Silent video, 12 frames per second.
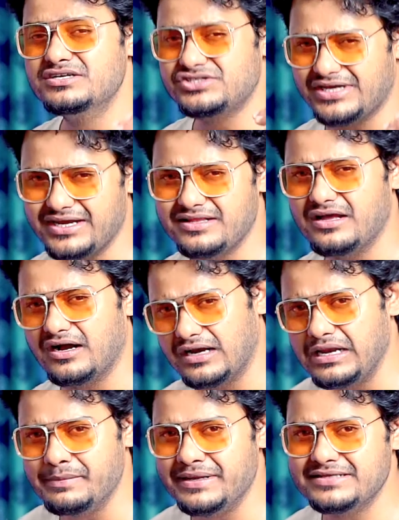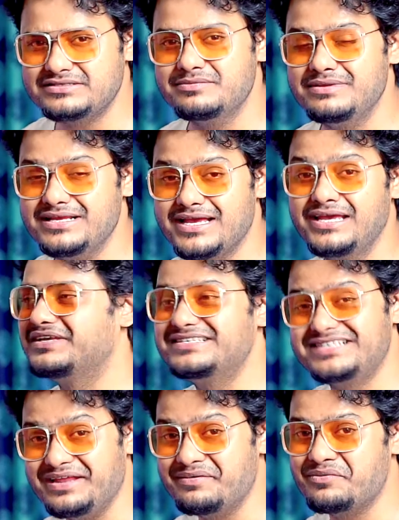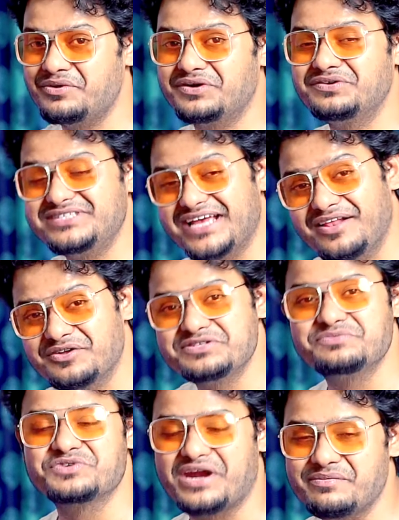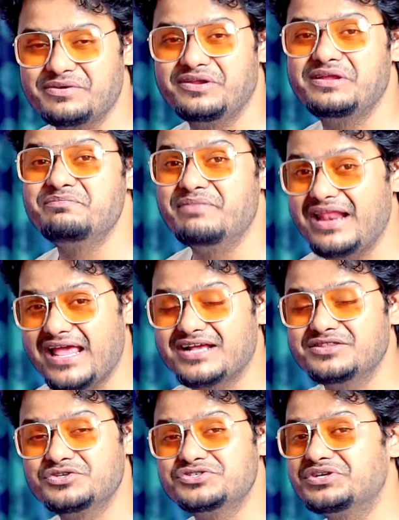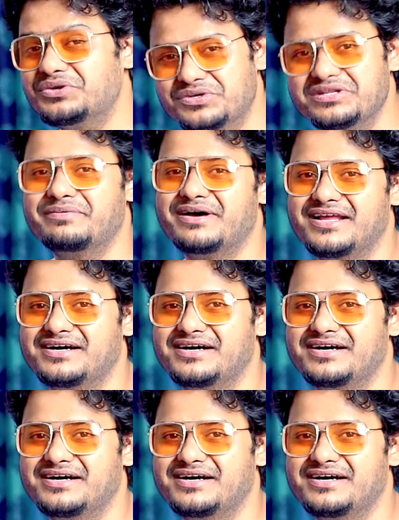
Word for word: शायद अगले महीने से मिल जाए इसलिए मैं बोल रहा हूँ चैनल को सब्सक्राइब कर लें बेल आइकन तो जरूर दबाना